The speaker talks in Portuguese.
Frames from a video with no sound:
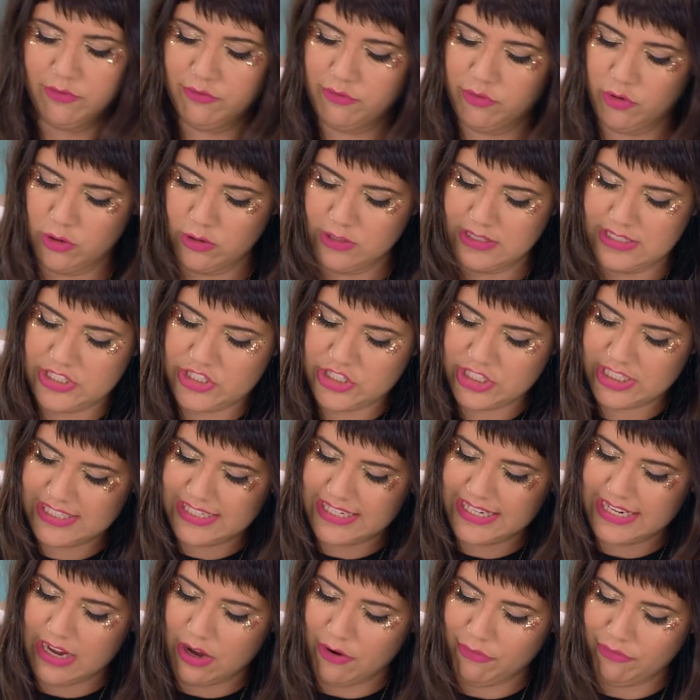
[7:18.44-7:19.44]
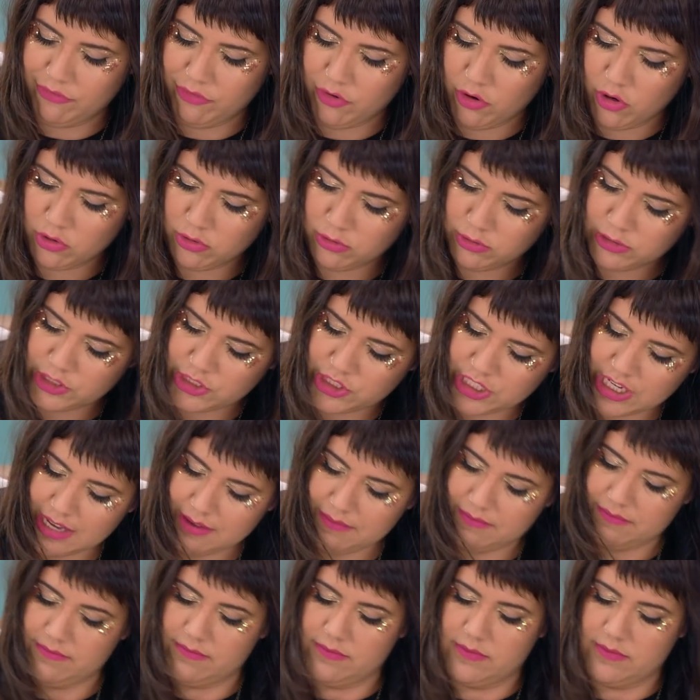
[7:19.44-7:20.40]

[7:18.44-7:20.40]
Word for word: Vou desligar o fogo que já